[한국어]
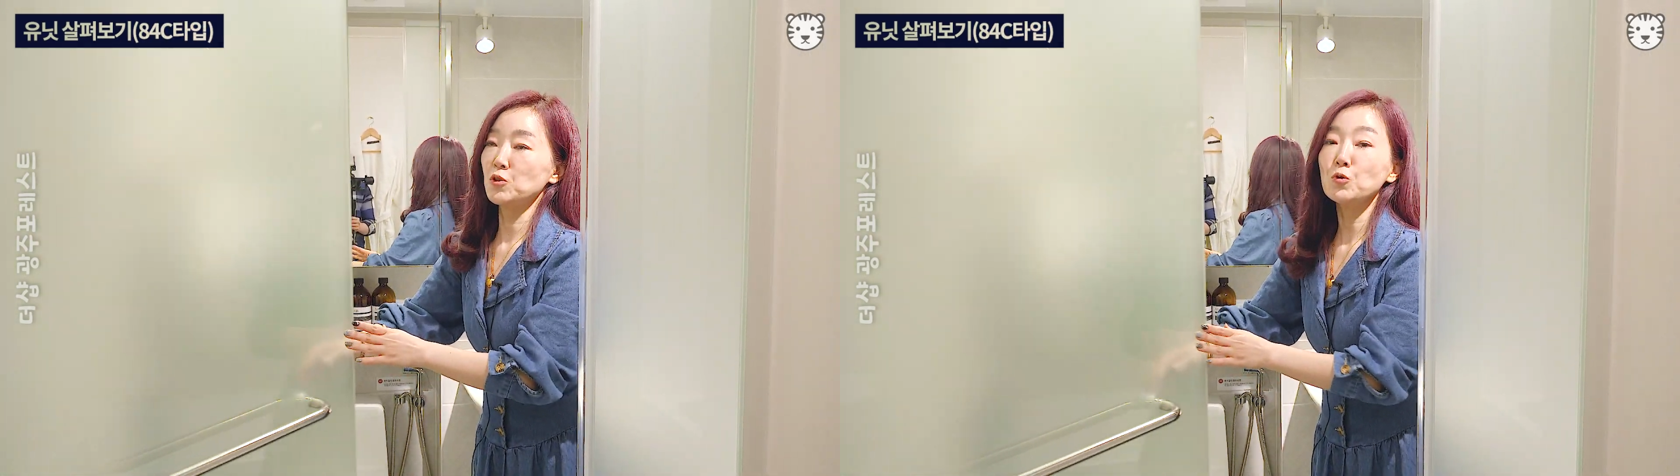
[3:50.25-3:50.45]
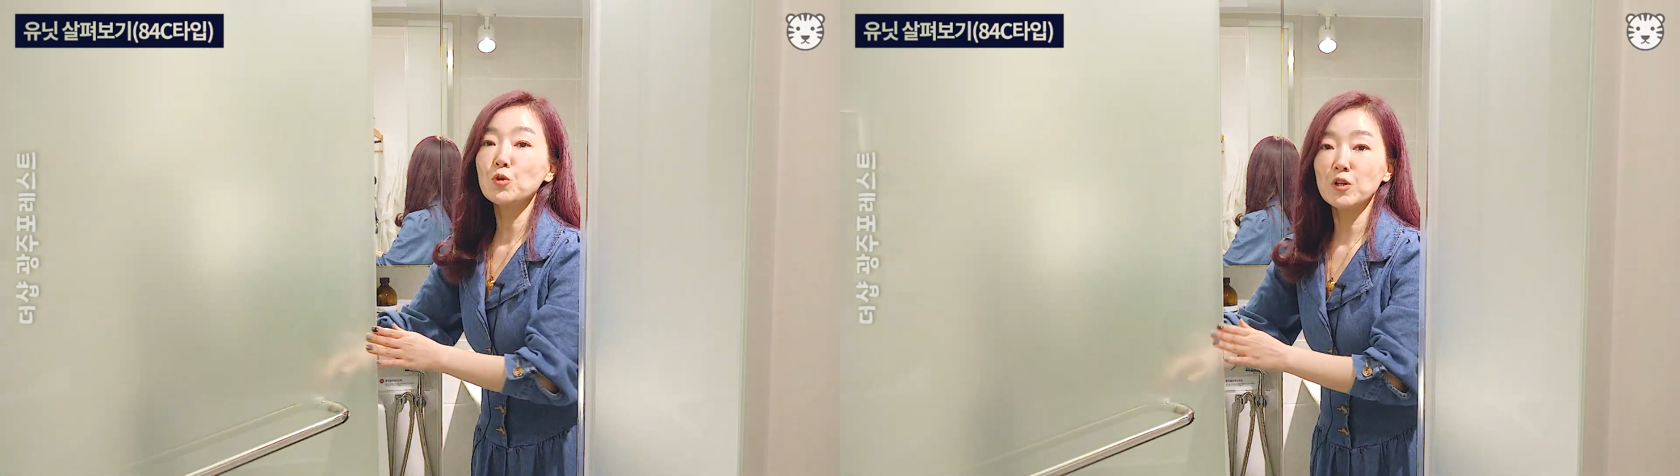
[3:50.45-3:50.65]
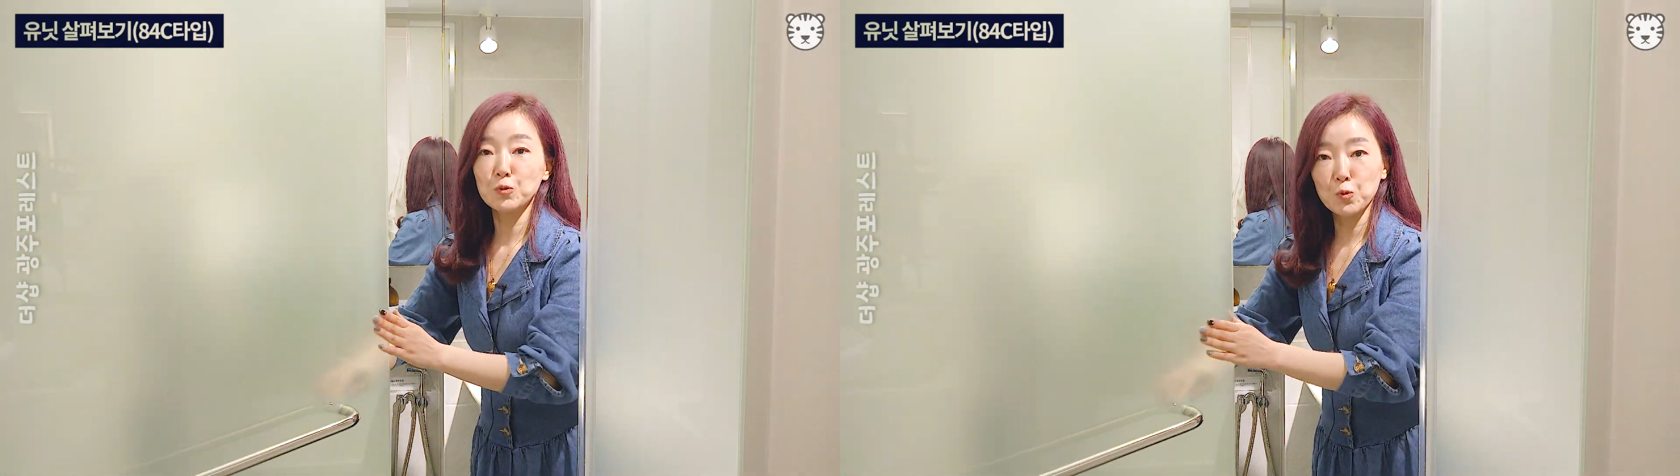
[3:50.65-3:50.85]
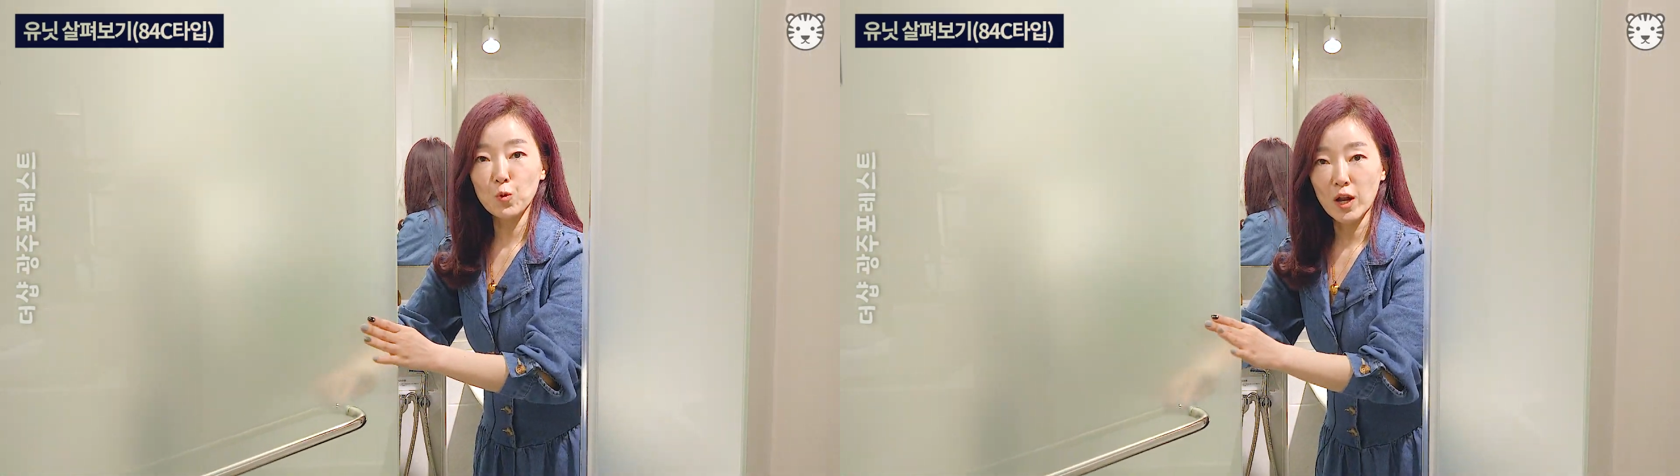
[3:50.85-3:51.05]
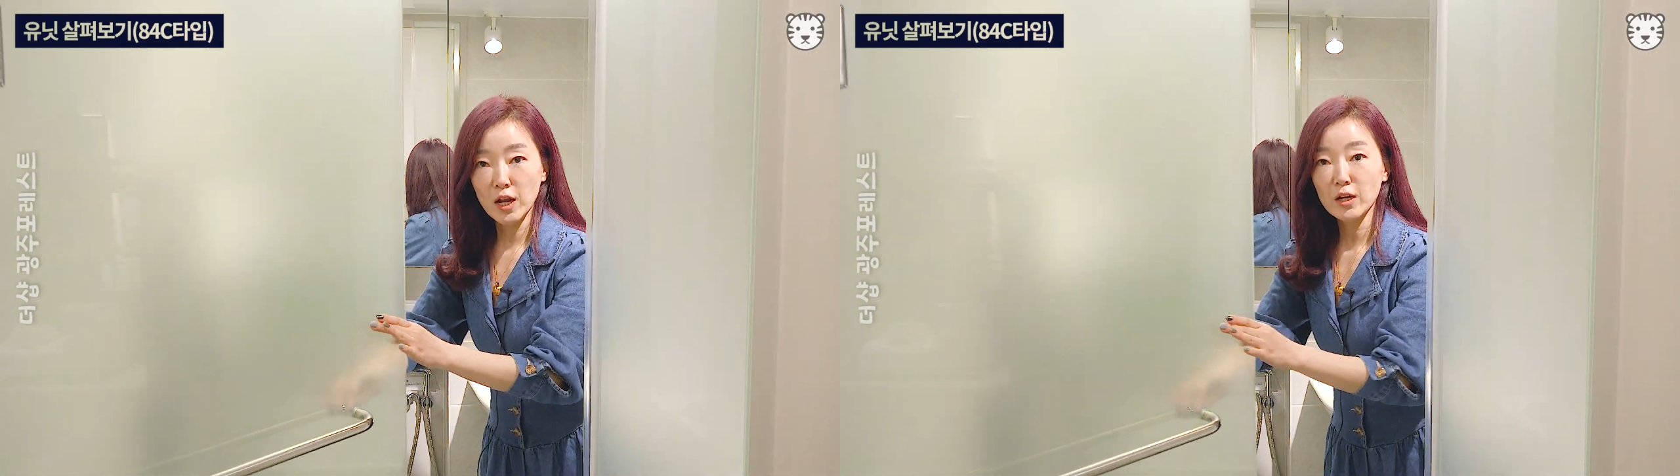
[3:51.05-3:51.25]
청소하기 좋고
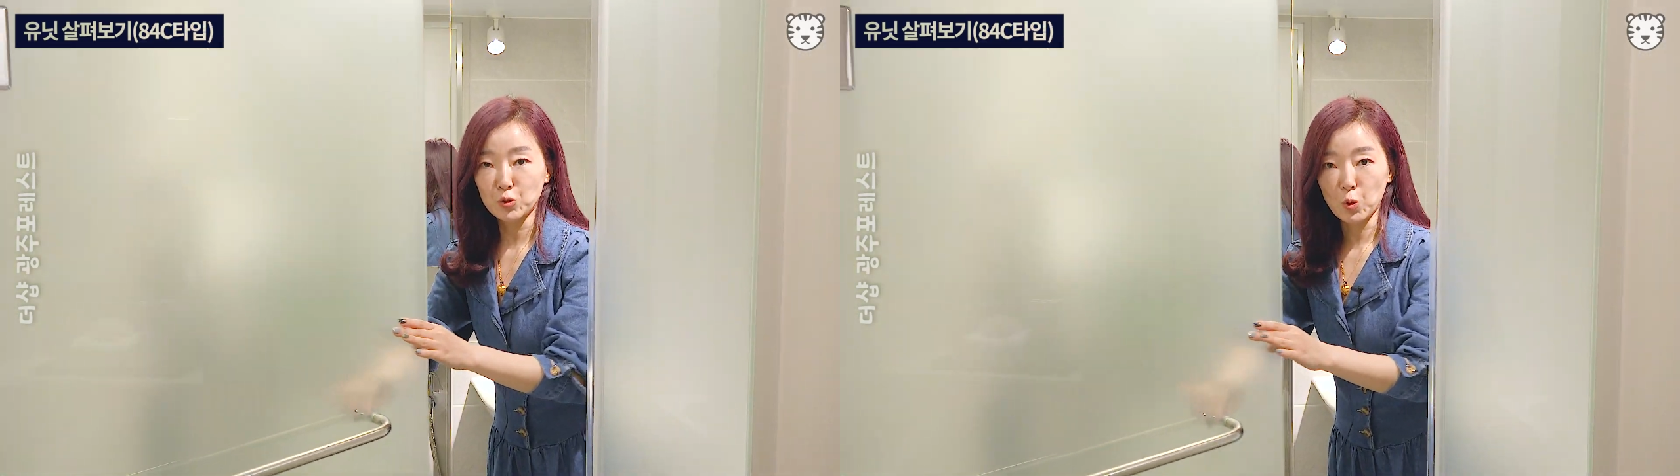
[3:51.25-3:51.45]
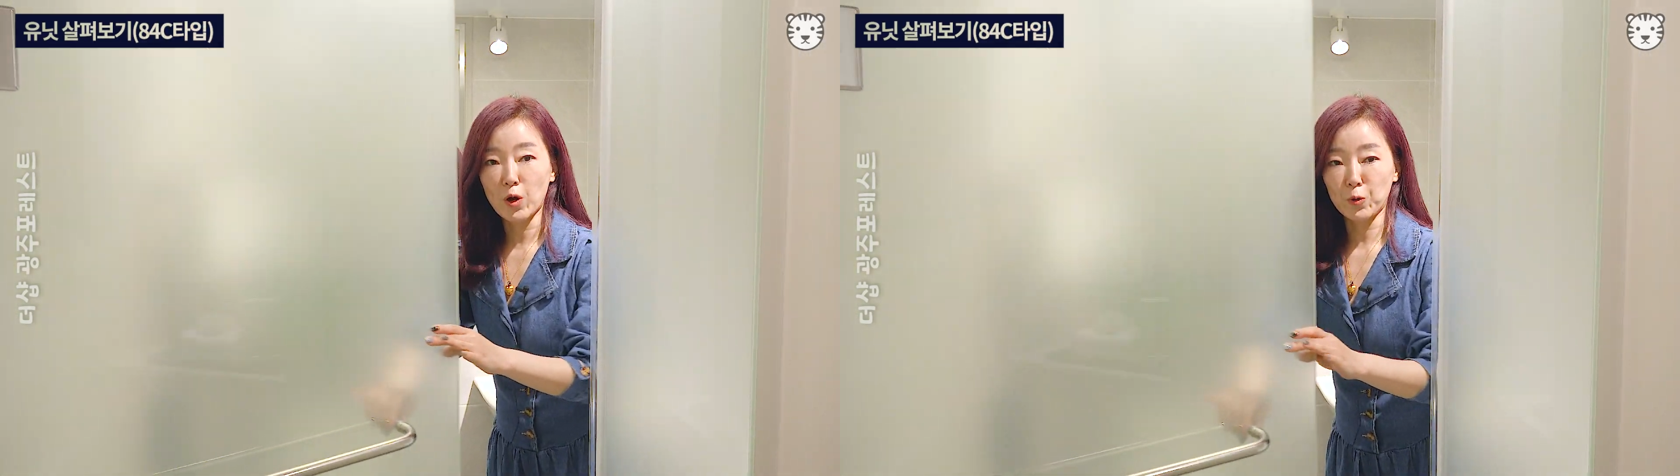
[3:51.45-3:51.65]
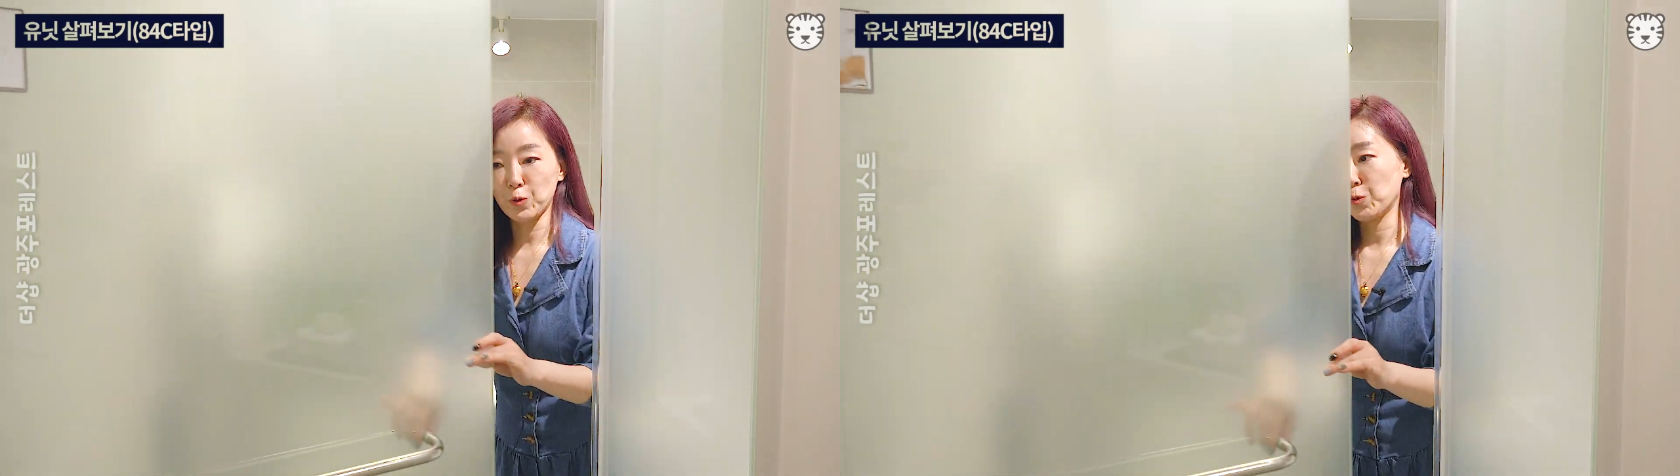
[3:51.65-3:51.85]
관리하기 좋아요.